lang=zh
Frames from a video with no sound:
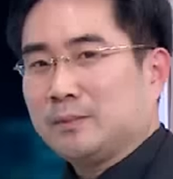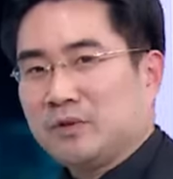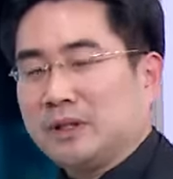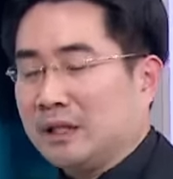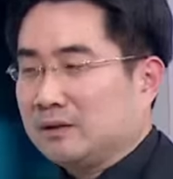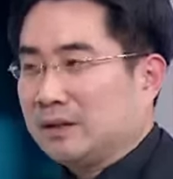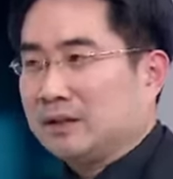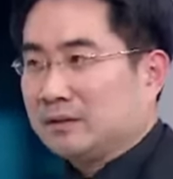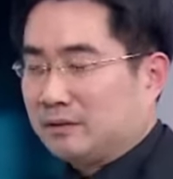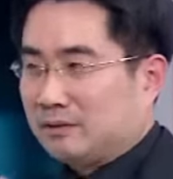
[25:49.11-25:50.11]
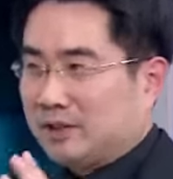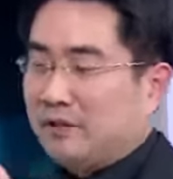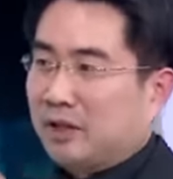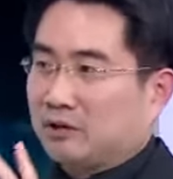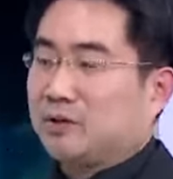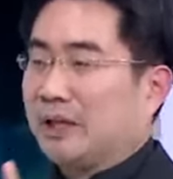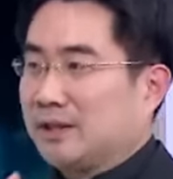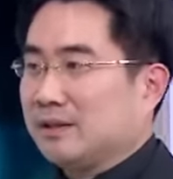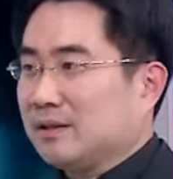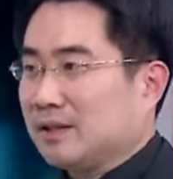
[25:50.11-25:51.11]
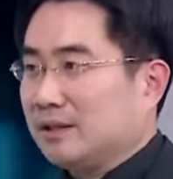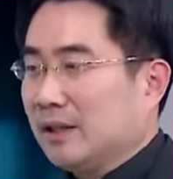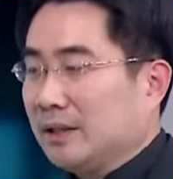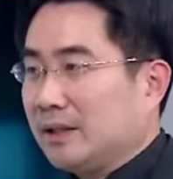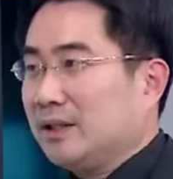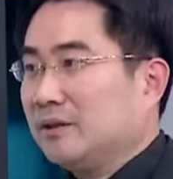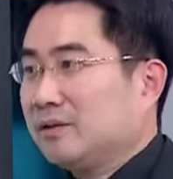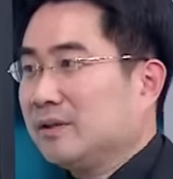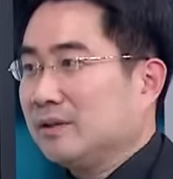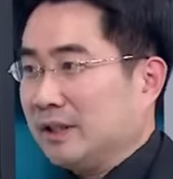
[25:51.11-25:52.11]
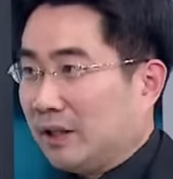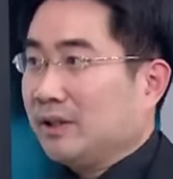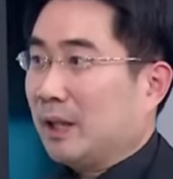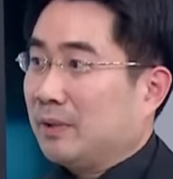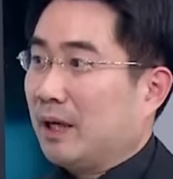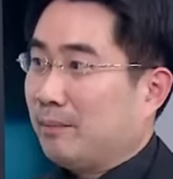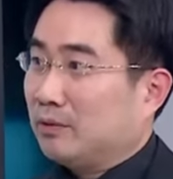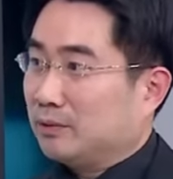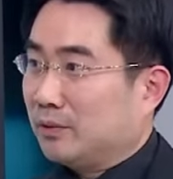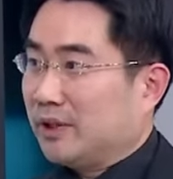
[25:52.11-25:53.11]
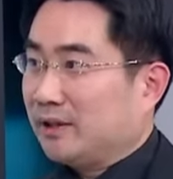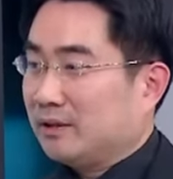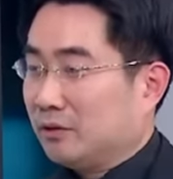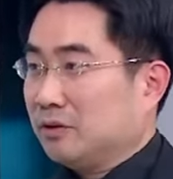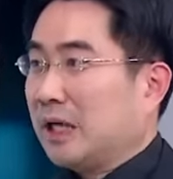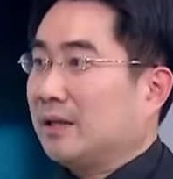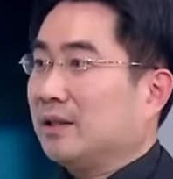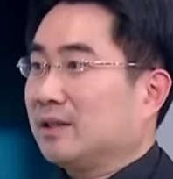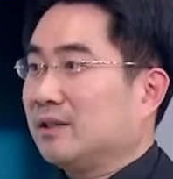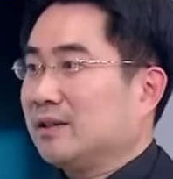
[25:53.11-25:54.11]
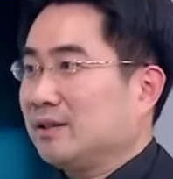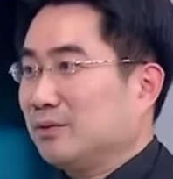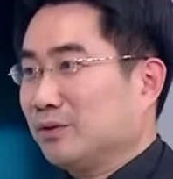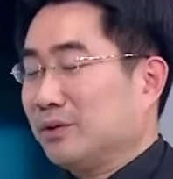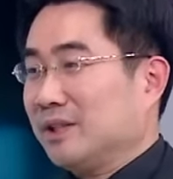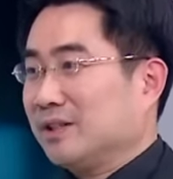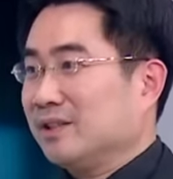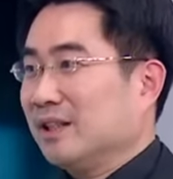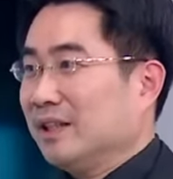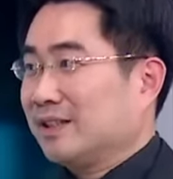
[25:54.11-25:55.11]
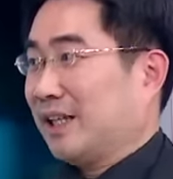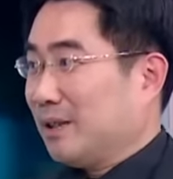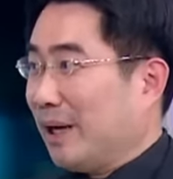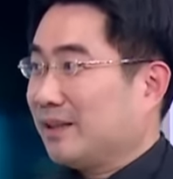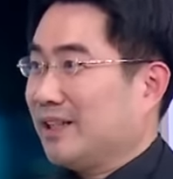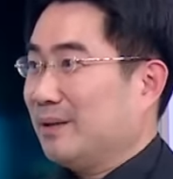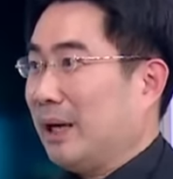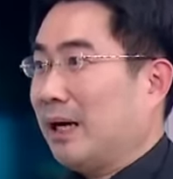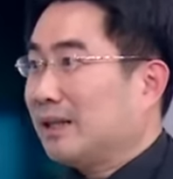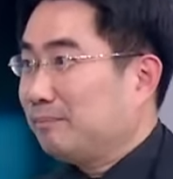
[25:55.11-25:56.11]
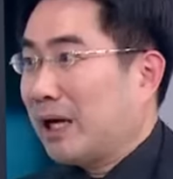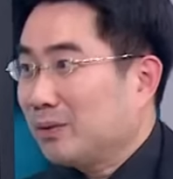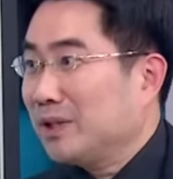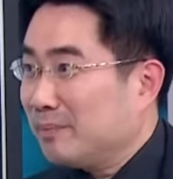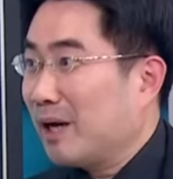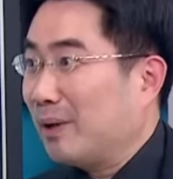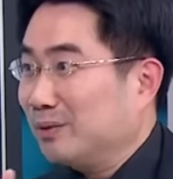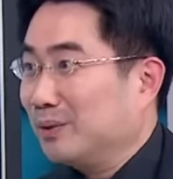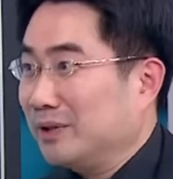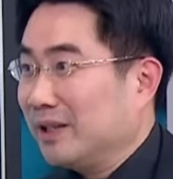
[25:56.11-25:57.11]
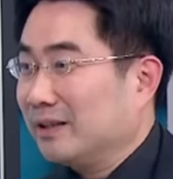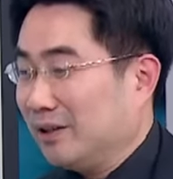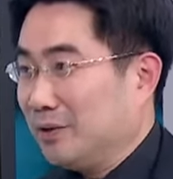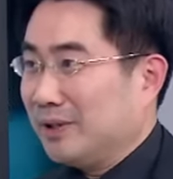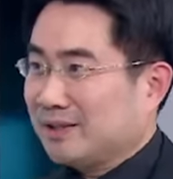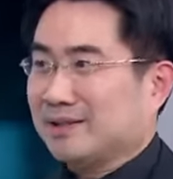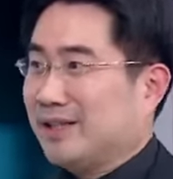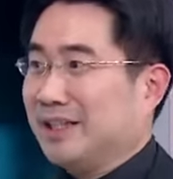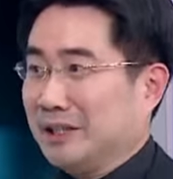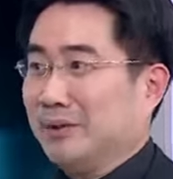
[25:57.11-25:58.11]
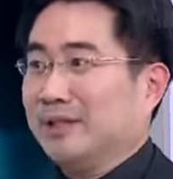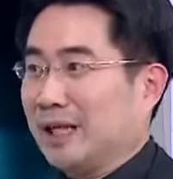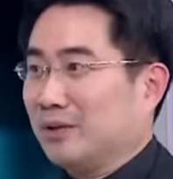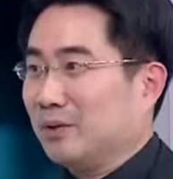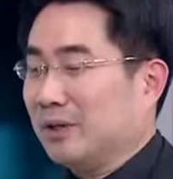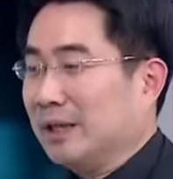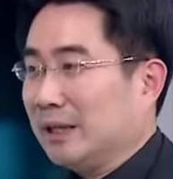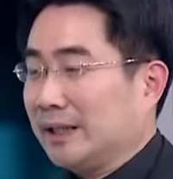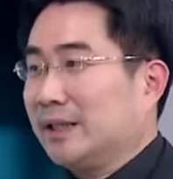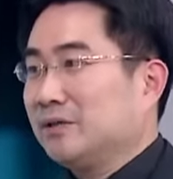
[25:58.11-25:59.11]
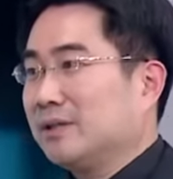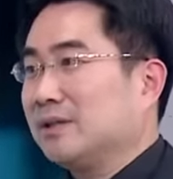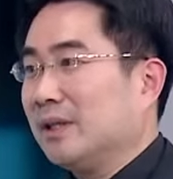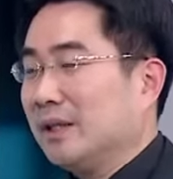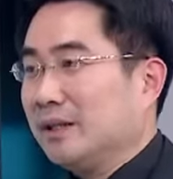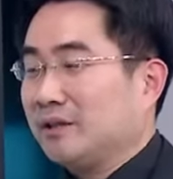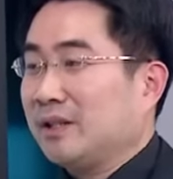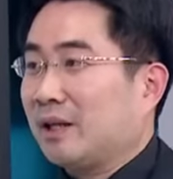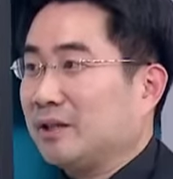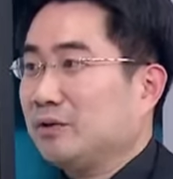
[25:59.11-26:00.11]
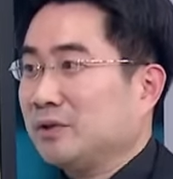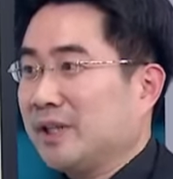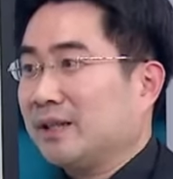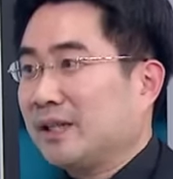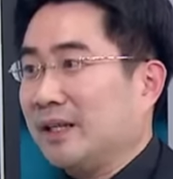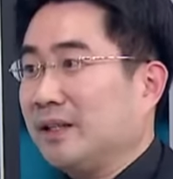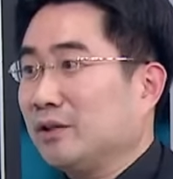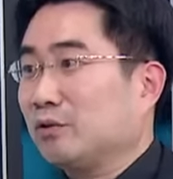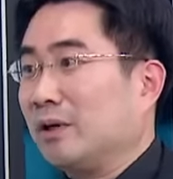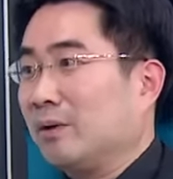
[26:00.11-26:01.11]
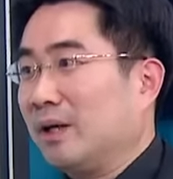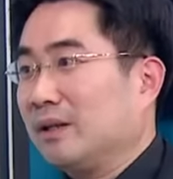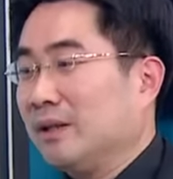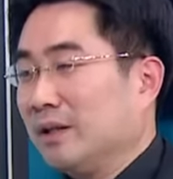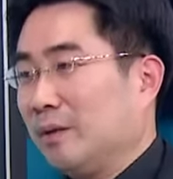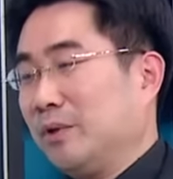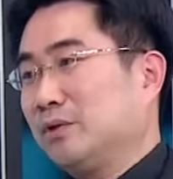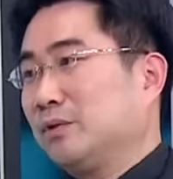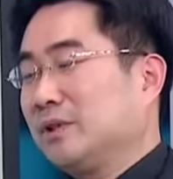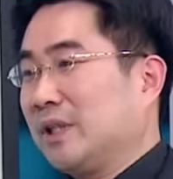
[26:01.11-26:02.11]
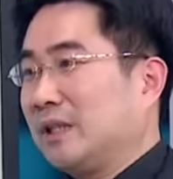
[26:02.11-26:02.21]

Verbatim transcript: 实这部分你要。先搞清两件事情，第一个就是你到底敢不敢抱我过年？对，我就是看你的个性。如果说你是涨也怕跌也怕，啊，拜托你不要抱我过年哦，因为那十天你可能很难过。对。那第二个就是你要先搞清楚现在产业的状况。哦。比如说